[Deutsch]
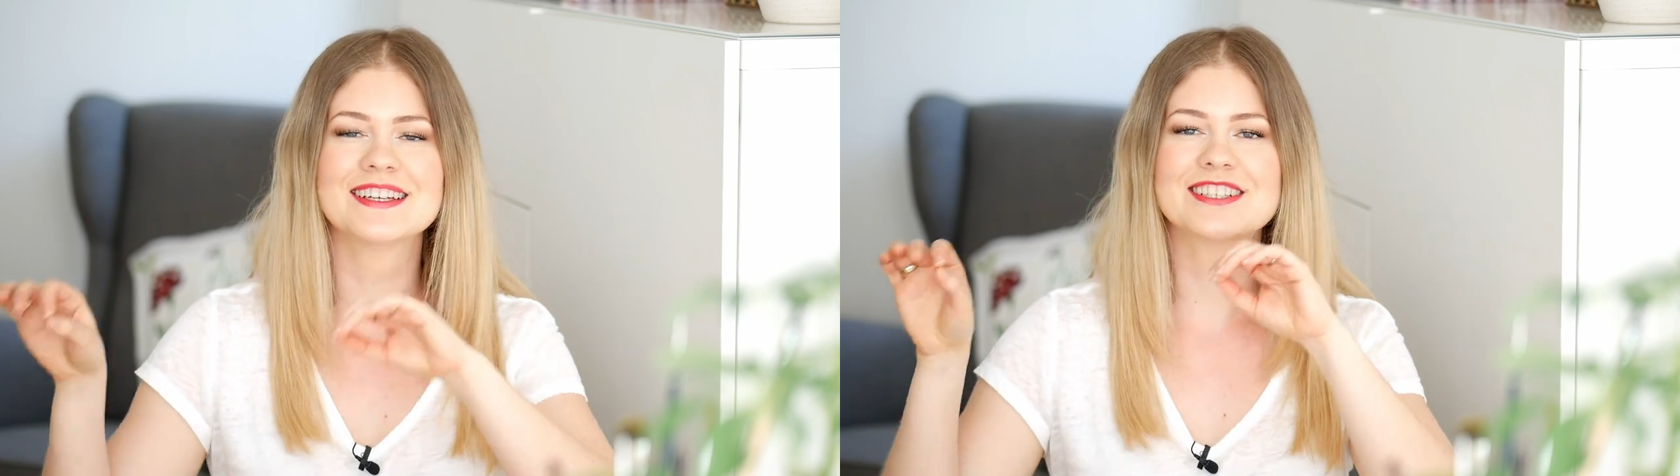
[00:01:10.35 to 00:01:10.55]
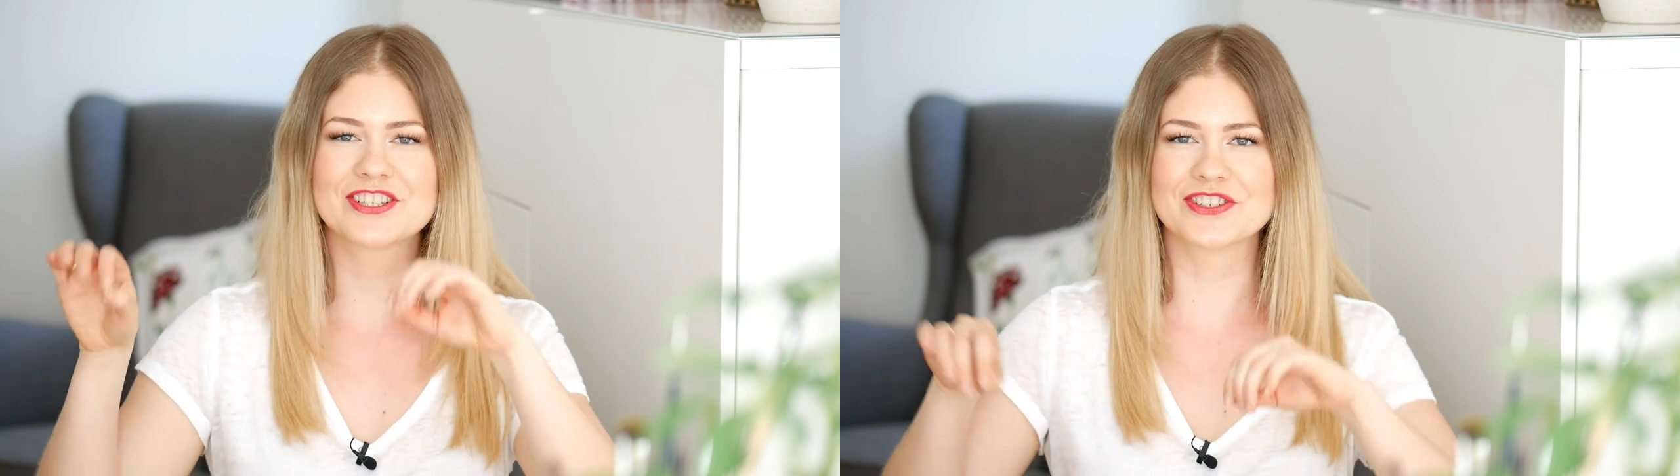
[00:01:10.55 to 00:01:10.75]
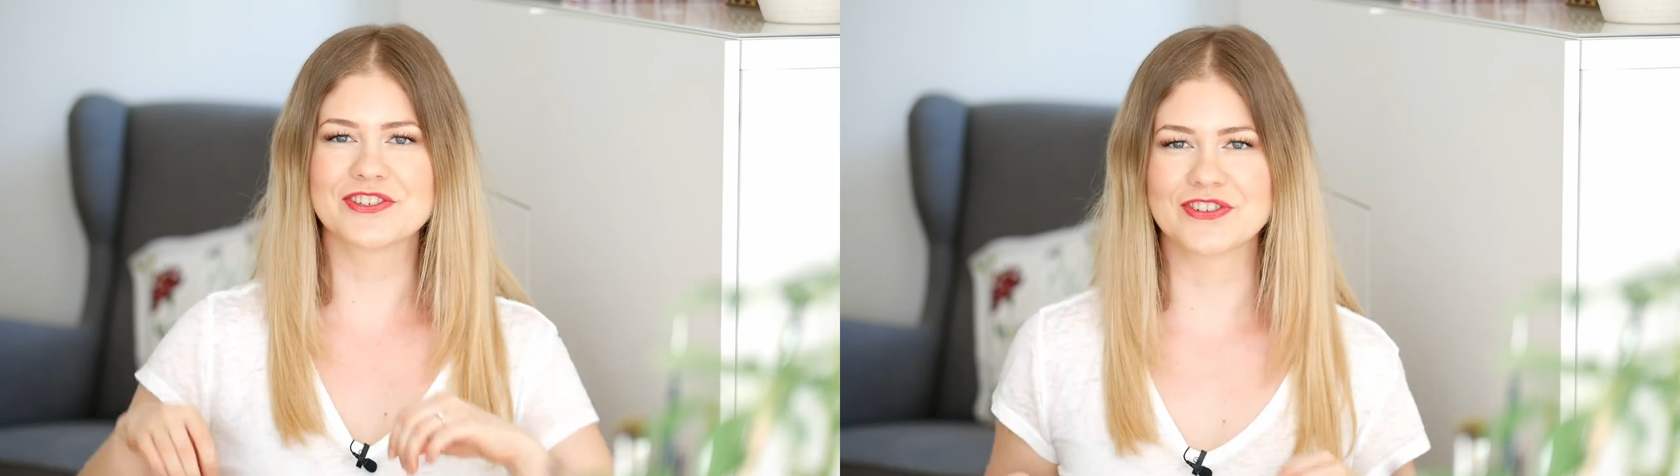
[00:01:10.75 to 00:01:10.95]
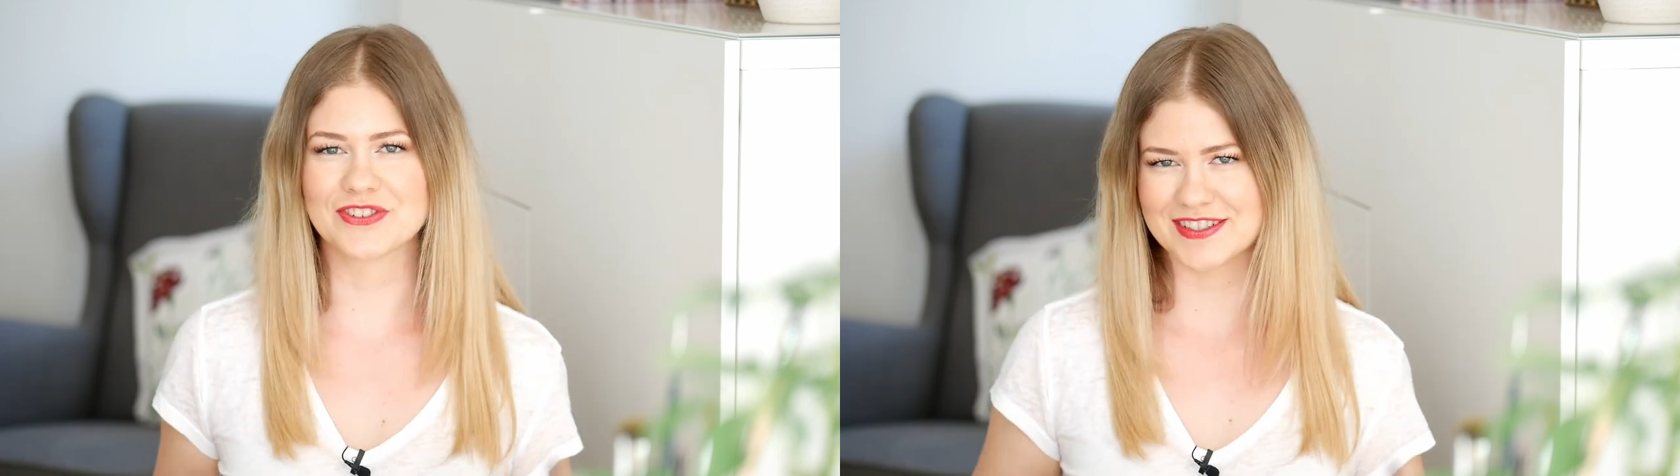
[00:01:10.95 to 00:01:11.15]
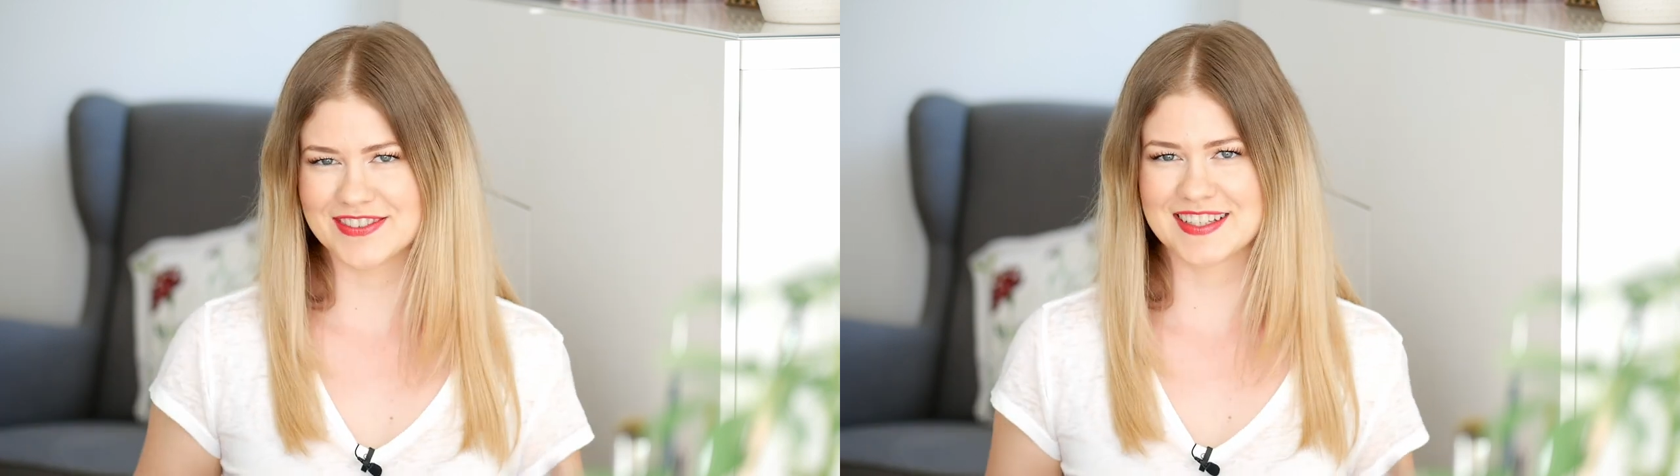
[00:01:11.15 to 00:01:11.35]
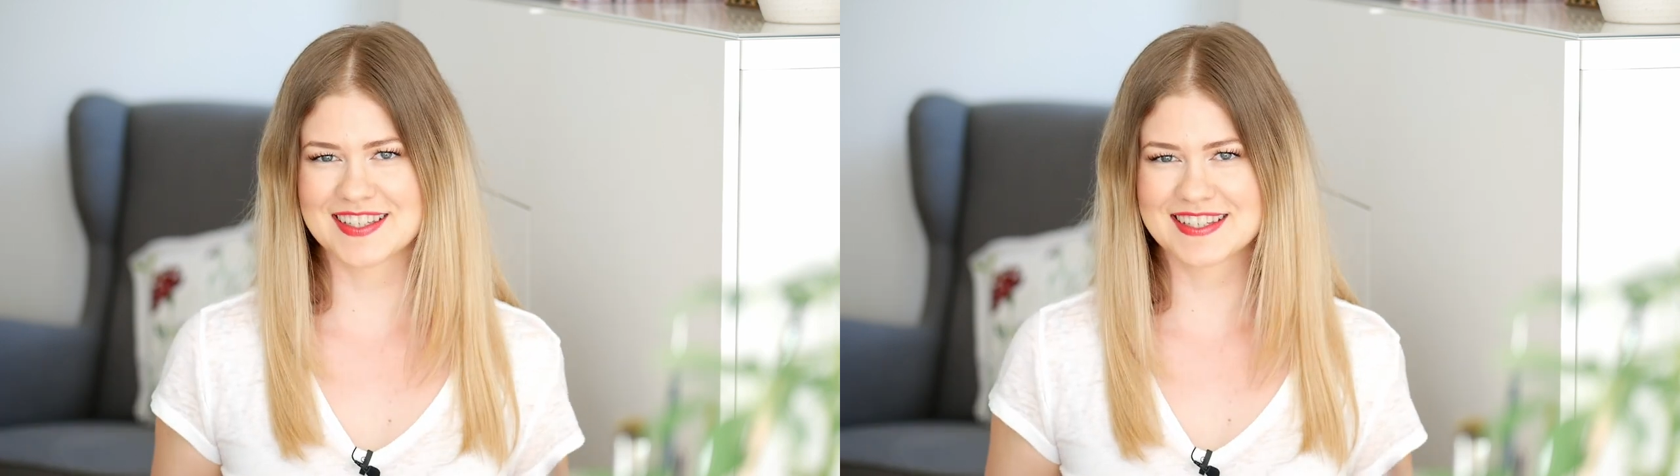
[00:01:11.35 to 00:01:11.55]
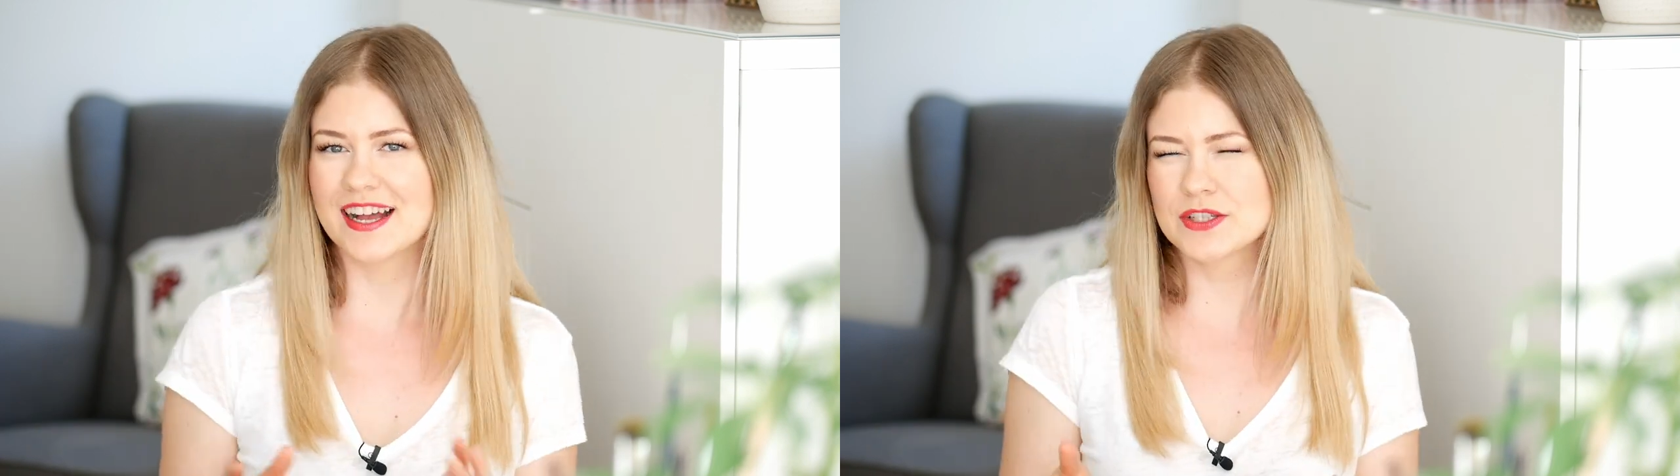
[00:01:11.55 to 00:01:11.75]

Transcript: schön unterwegs.